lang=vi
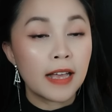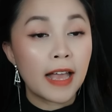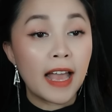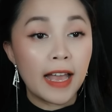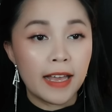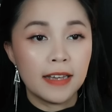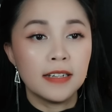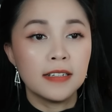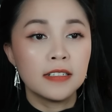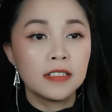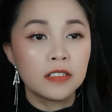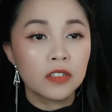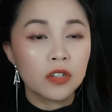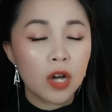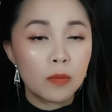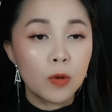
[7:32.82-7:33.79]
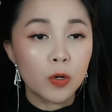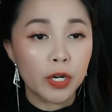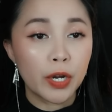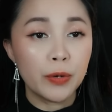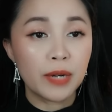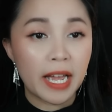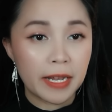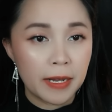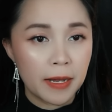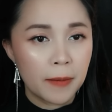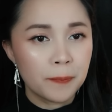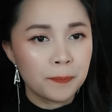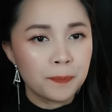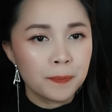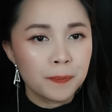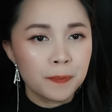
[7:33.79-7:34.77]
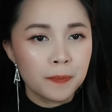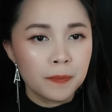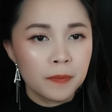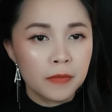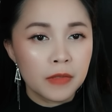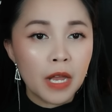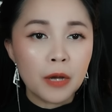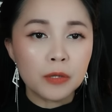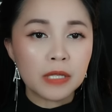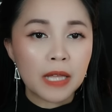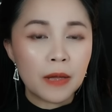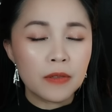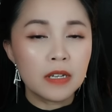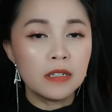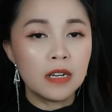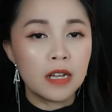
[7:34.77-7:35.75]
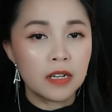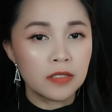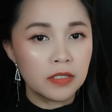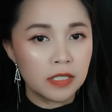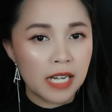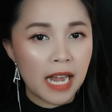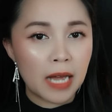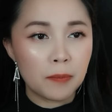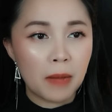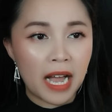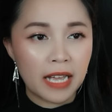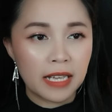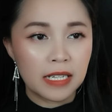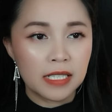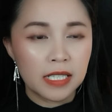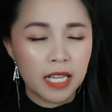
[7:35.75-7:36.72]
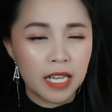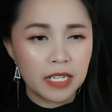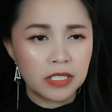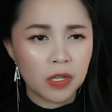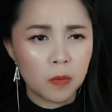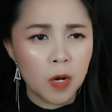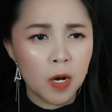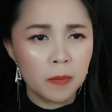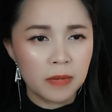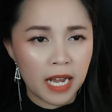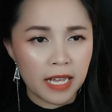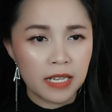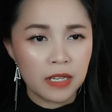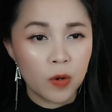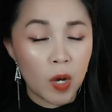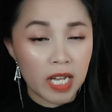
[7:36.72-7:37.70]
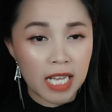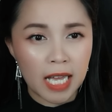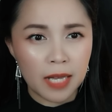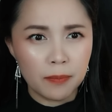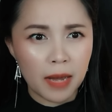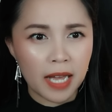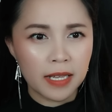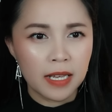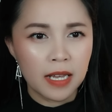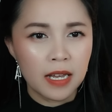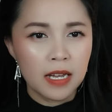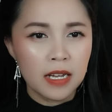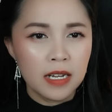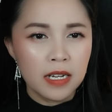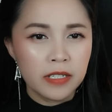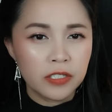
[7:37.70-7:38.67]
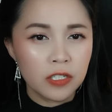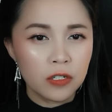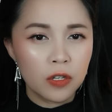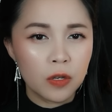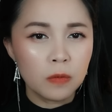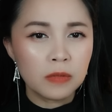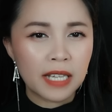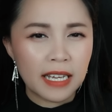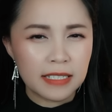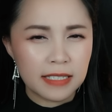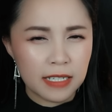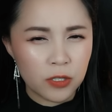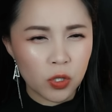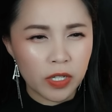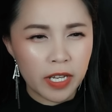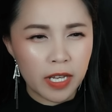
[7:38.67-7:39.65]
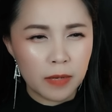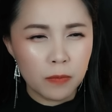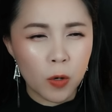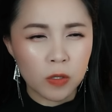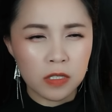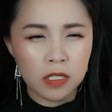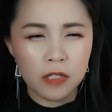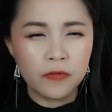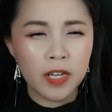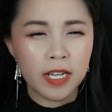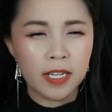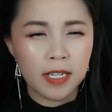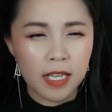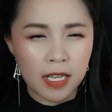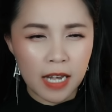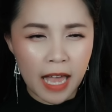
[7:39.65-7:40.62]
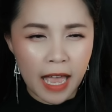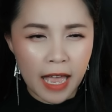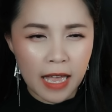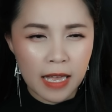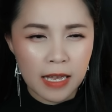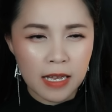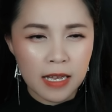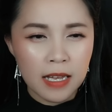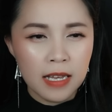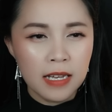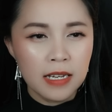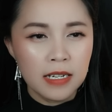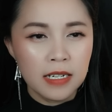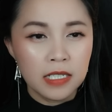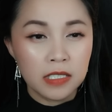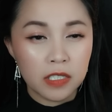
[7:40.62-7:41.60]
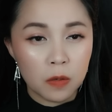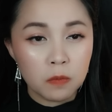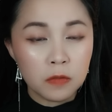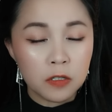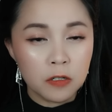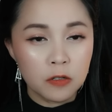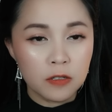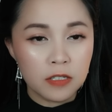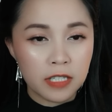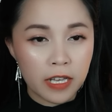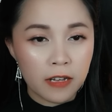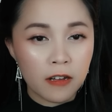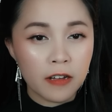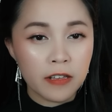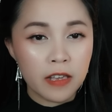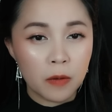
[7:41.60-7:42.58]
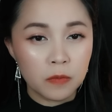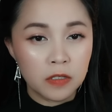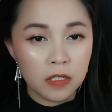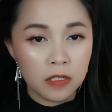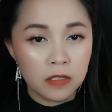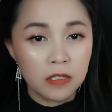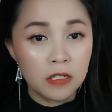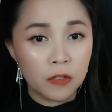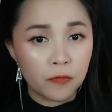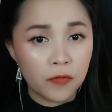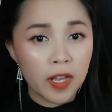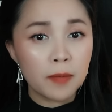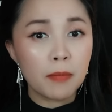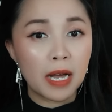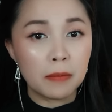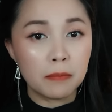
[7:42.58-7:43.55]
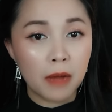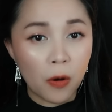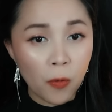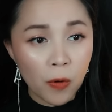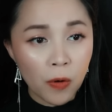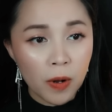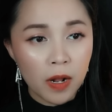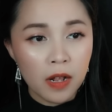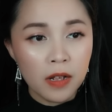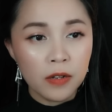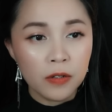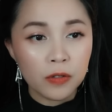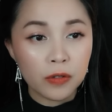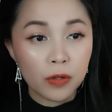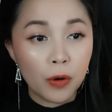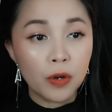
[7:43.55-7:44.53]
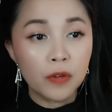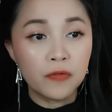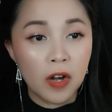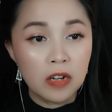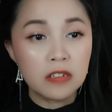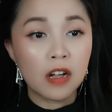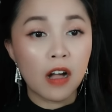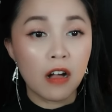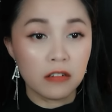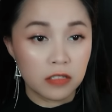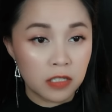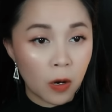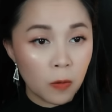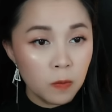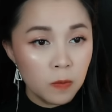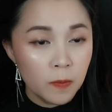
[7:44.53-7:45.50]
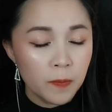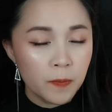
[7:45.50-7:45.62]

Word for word: À, còn một điều này. Nếu theo như lời người đăng bài thì trong hôm nay hoặc ngày mai, trường chúng ta sẽ xuất hiện một sự việc kỳ lạ trong trường sẽ có dòng chữ được viết bằng máu. Tôi vẫn còn sống.